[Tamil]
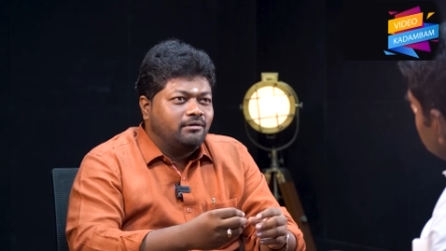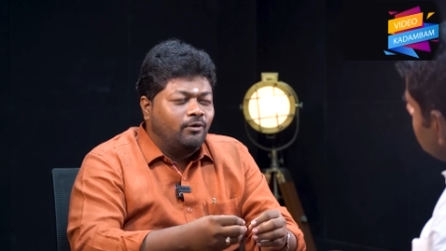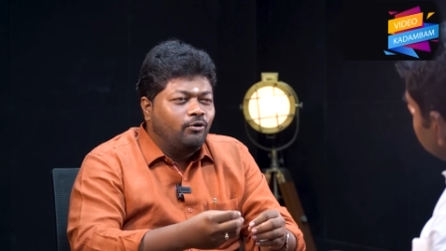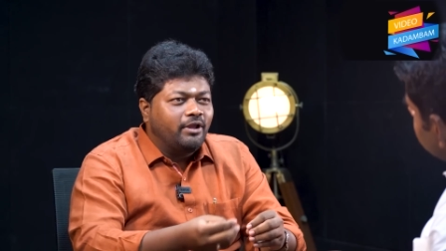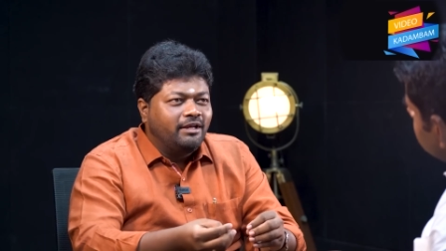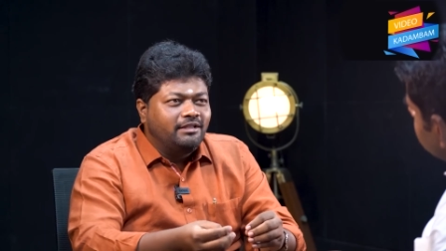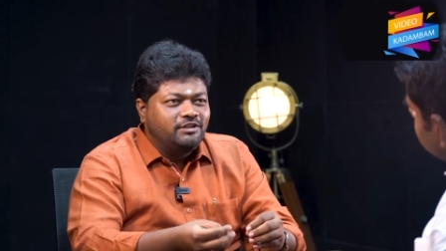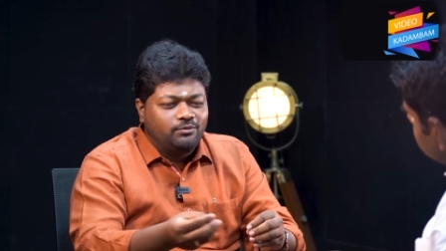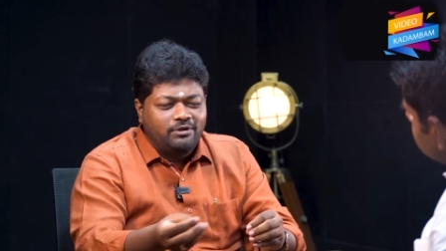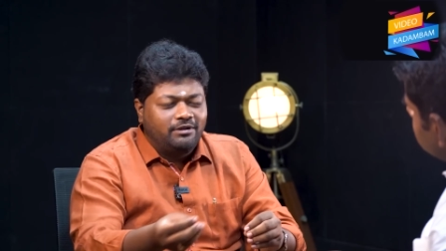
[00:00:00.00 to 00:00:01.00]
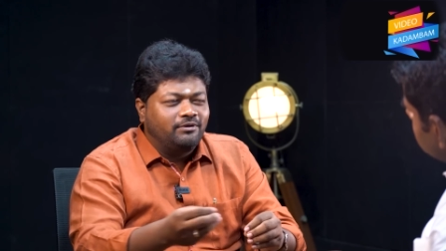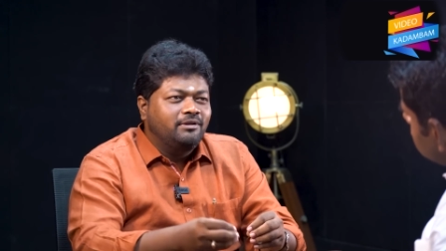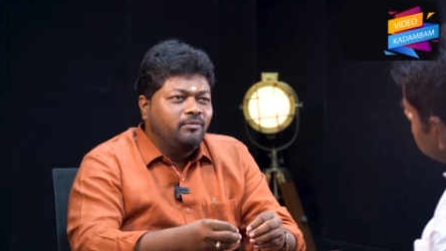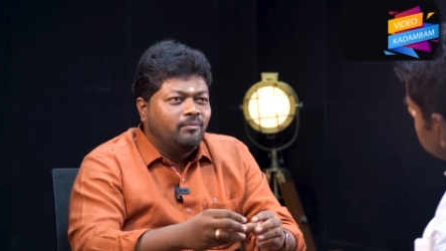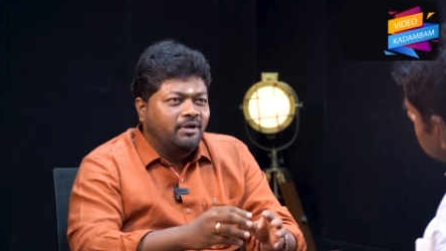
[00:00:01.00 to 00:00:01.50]
அவங்களுடைய நிதி சூழலை
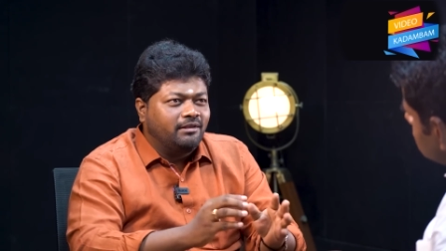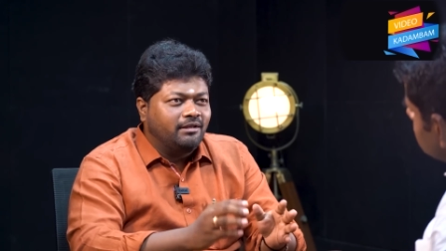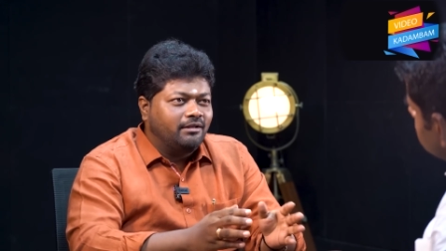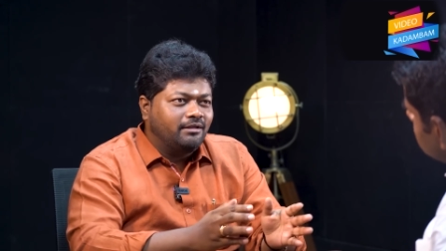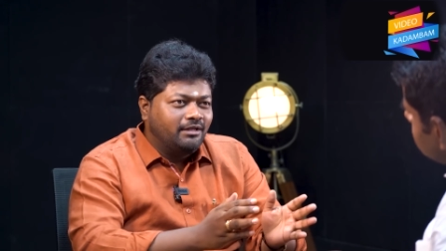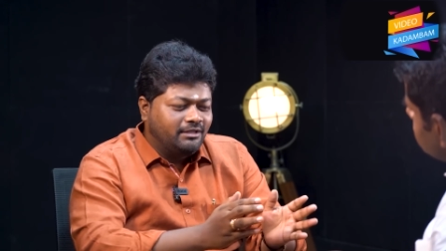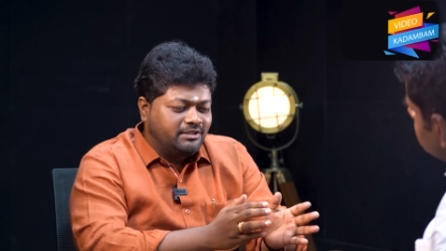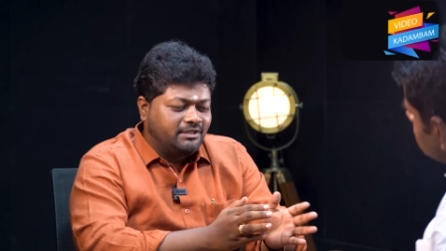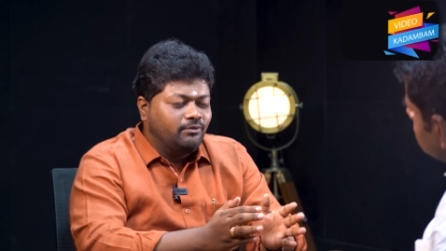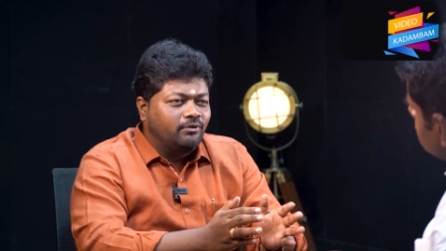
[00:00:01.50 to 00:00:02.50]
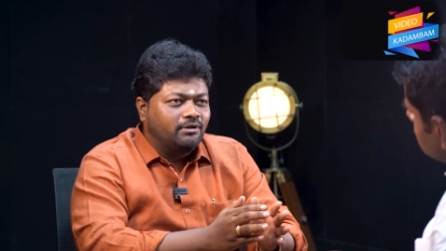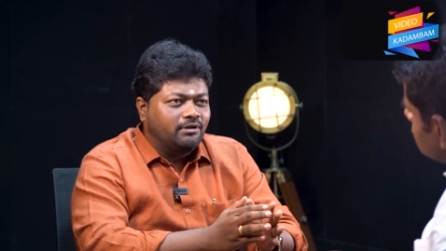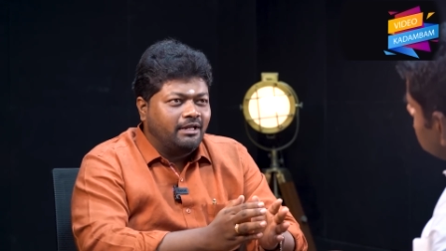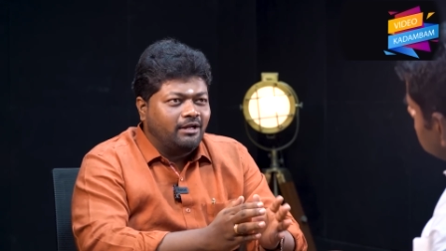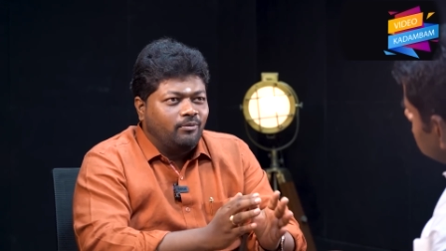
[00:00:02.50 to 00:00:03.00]
வந்து மேம்படுத்திக்கிறதுக்கு அந்த சின்ன ஒரு
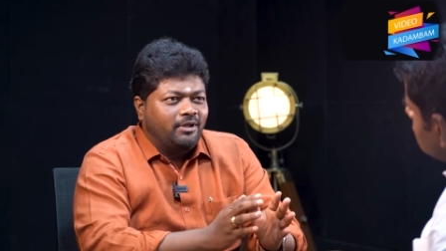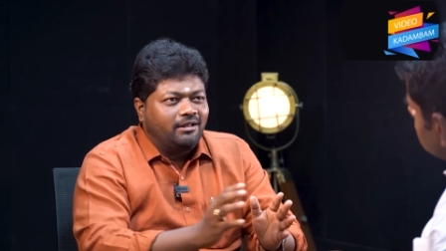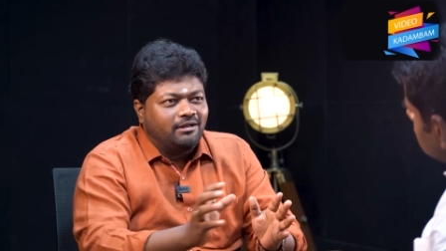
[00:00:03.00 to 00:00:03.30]
எக்கனாமிக்